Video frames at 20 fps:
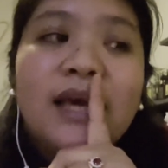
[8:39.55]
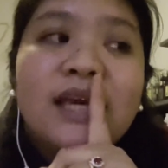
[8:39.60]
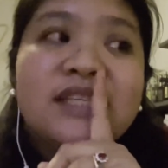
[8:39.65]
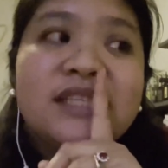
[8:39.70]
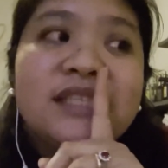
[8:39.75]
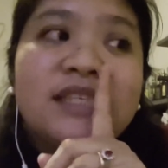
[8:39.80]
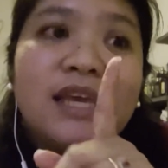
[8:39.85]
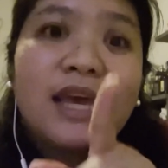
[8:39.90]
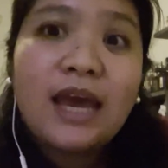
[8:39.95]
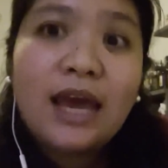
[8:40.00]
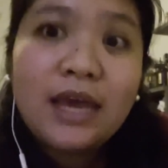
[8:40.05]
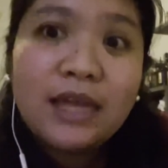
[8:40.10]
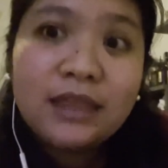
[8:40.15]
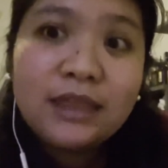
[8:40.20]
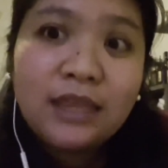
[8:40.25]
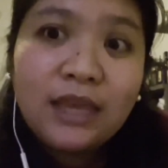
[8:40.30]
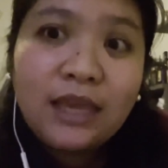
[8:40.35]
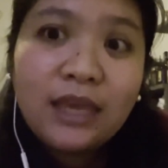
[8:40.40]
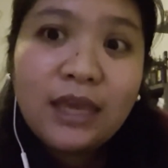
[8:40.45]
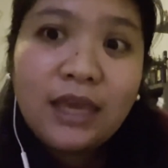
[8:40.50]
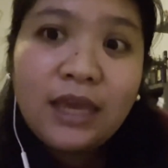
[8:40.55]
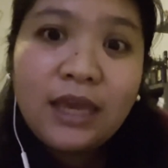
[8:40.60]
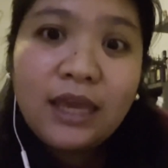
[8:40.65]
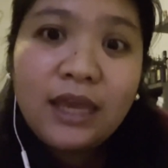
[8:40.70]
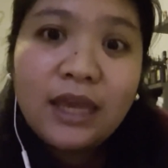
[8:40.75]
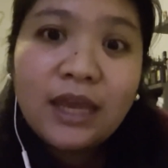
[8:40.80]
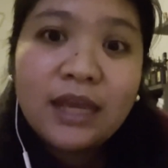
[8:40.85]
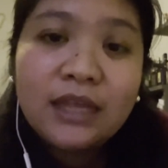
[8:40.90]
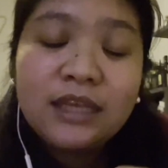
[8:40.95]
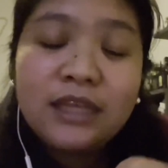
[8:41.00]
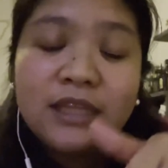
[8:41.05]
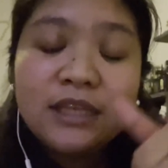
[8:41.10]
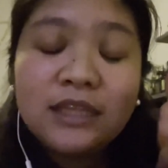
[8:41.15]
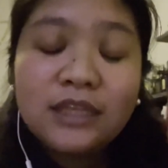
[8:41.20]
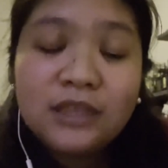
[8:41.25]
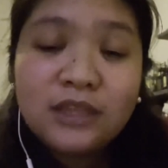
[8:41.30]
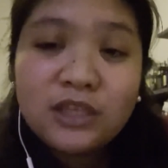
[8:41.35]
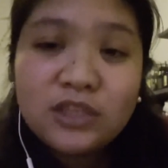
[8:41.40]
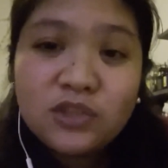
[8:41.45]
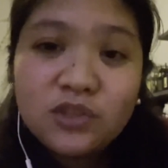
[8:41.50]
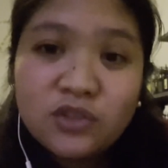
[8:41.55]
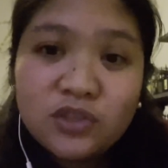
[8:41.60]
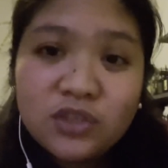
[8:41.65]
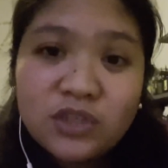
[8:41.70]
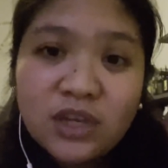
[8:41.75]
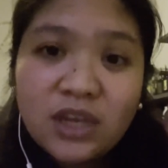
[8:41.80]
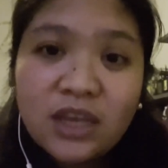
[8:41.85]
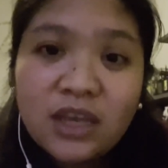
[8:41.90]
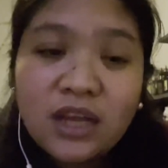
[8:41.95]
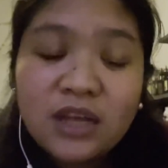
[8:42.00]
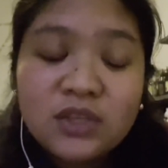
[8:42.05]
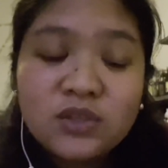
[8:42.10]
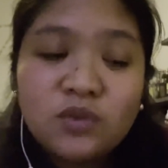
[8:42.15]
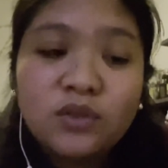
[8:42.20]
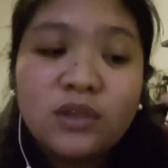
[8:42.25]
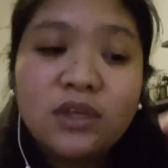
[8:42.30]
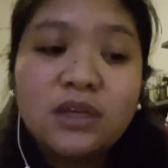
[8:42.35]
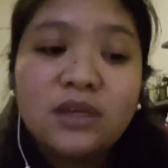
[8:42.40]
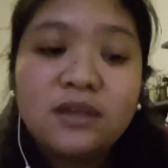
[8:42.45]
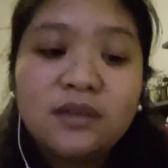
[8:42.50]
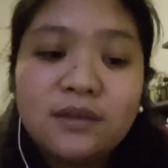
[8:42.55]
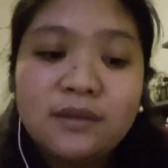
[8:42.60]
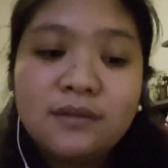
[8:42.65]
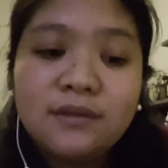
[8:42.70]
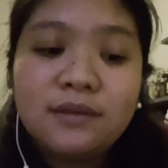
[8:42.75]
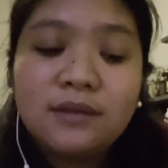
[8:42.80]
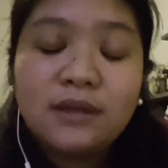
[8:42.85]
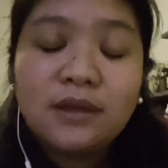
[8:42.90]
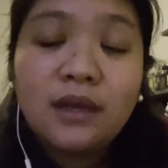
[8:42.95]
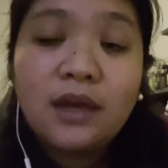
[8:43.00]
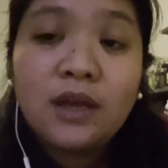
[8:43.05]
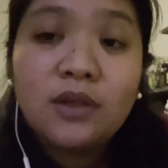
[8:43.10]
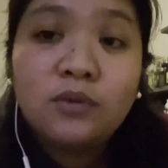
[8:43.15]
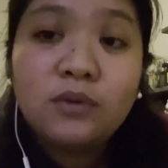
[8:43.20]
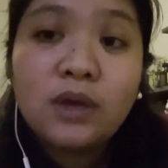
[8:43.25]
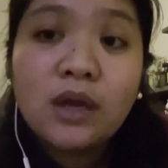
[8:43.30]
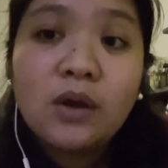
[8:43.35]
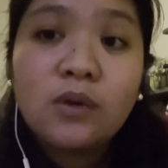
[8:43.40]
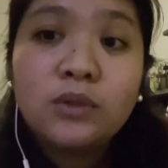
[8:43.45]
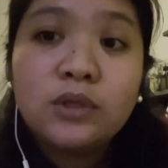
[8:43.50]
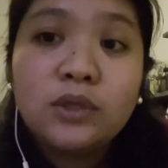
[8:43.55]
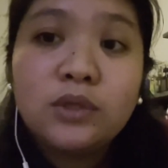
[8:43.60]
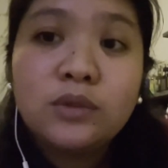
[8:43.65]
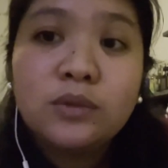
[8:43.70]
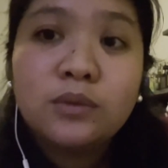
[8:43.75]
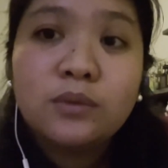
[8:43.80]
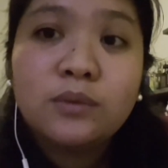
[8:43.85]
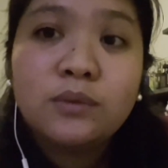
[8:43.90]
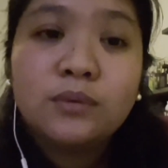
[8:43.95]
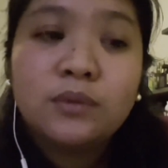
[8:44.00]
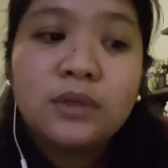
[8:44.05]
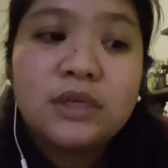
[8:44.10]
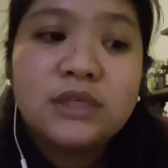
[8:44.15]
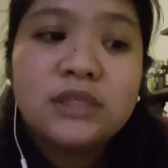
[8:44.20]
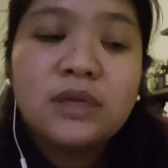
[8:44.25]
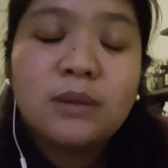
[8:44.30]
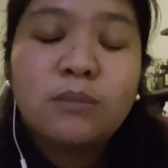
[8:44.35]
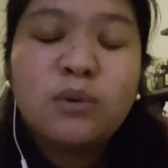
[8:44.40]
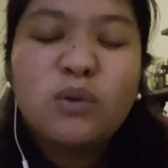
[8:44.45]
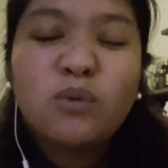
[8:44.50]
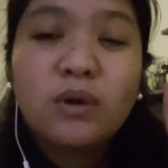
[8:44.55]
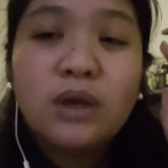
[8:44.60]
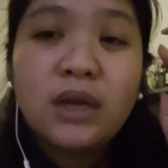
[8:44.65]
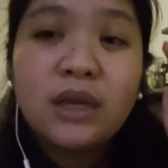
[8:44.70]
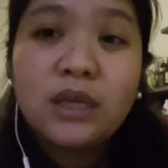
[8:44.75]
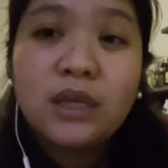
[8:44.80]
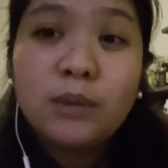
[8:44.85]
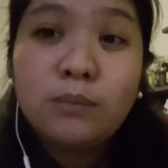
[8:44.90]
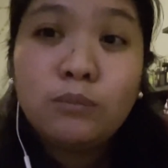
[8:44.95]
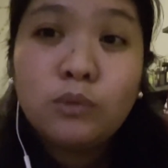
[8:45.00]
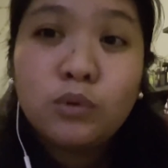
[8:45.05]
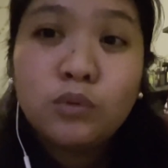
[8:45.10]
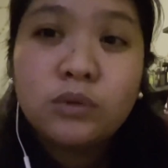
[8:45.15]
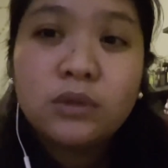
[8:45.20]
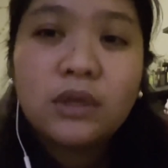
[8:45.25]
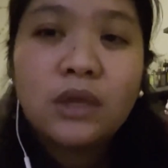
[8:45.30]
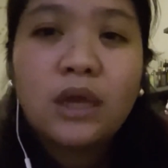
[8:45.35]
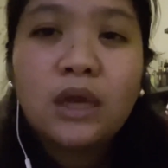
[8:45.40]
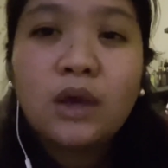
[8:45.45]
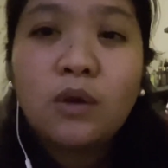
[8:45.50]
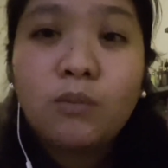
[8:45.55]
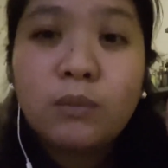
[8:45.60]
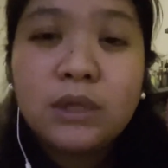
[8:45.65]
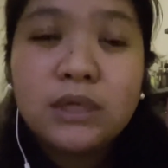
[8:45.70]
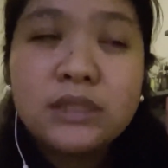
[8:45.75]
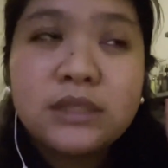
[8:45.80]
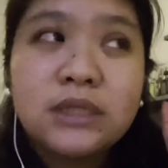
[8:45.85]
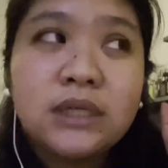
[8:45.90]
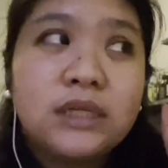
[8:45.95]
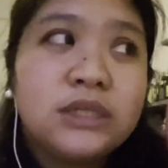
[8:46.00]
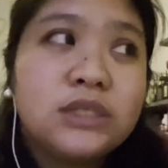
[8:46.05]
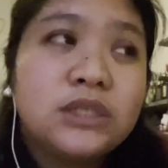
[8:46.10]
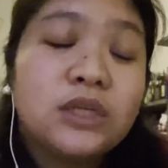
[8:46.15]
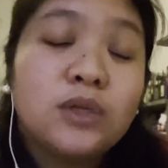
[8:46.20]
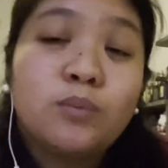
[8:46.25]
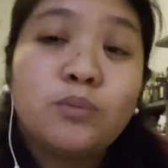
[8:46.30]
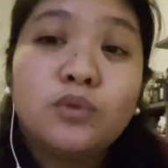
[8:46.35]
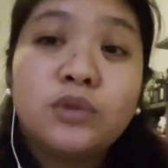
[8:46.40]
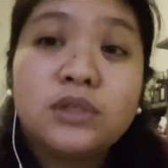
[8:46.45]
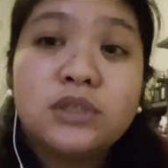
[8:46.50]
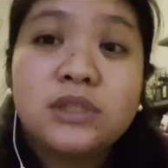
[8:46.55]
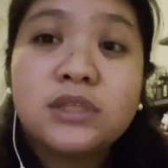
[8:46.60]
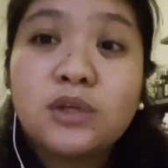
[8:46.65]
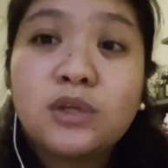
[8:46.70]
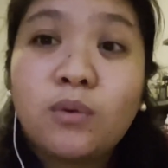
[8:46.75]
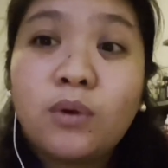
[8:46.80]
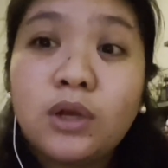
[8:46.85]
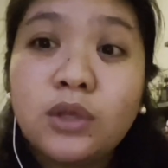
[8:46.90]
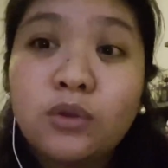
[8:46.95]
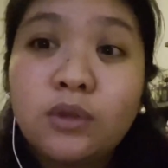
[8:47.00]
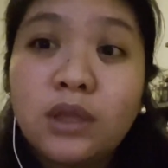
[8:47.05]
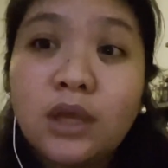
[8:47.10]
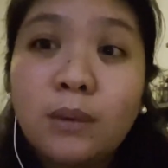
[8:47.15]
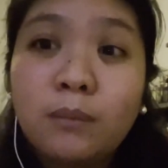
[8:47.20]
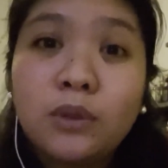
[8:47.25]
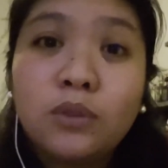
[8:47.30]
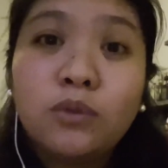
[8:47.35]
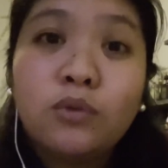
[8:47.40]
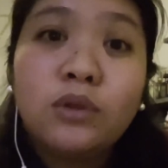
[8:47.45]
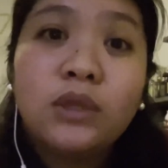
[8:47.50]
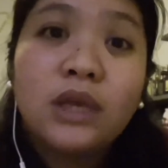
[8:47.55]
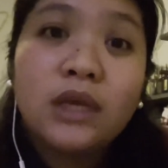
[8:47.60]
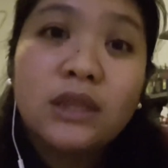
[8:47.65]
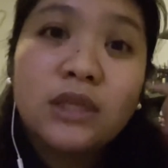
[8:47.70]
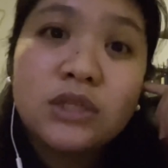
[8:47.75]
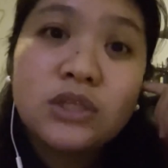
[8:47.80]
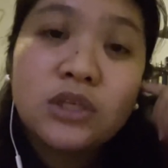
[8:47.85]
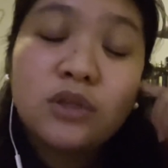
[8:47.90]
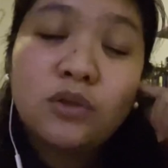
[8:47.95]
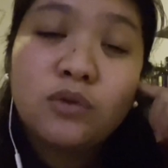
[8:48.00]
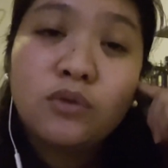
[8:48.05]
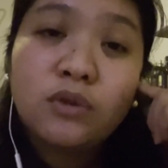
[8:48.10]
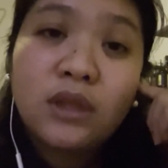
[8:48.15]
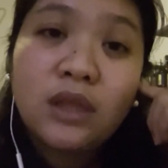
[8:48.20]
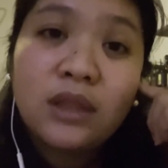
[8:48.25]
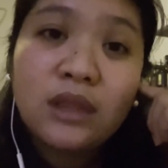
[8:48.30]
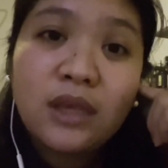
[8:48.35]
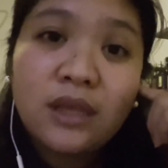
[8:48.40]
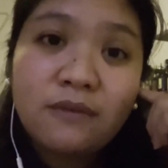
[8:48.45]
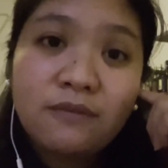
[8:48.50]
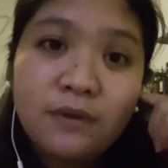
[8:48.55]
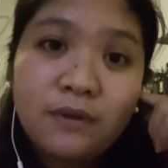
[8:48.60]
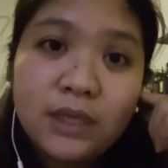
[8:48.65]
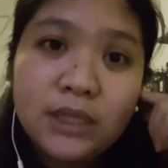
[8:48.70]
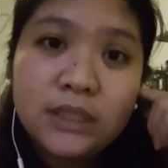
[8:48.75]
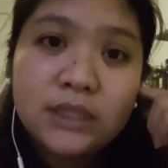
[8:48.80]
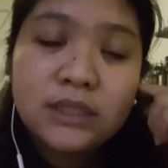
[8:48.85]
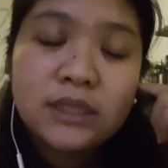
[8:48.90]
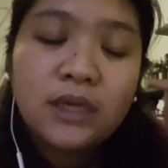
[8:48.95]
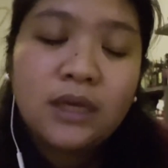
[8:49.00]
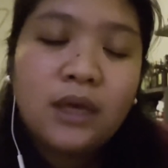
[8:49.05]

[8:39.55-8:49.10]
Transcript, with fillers: Si ate, kanina nandito siya, eh, kaso nag, nag-ano nga ako dito, isabi eh, ko lagi i-mute. Kaya umalis na rin siya, nagpunta siya sa kwarto namin, doon yata siya nanood ng Netflix.